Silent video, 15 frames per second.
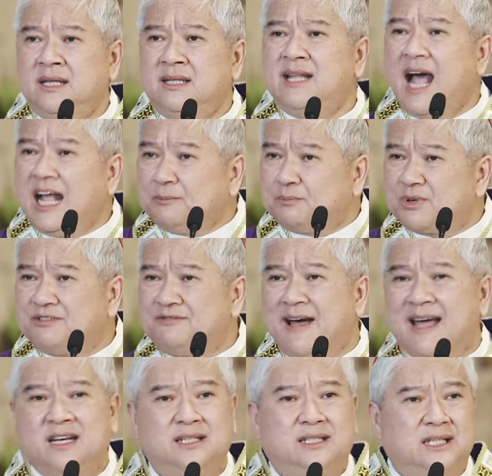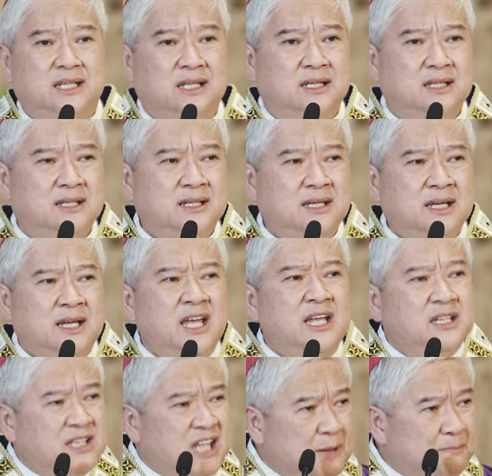not profanity,
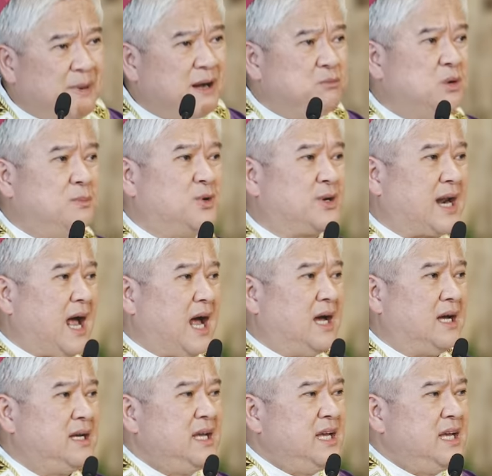hindi pagmumura,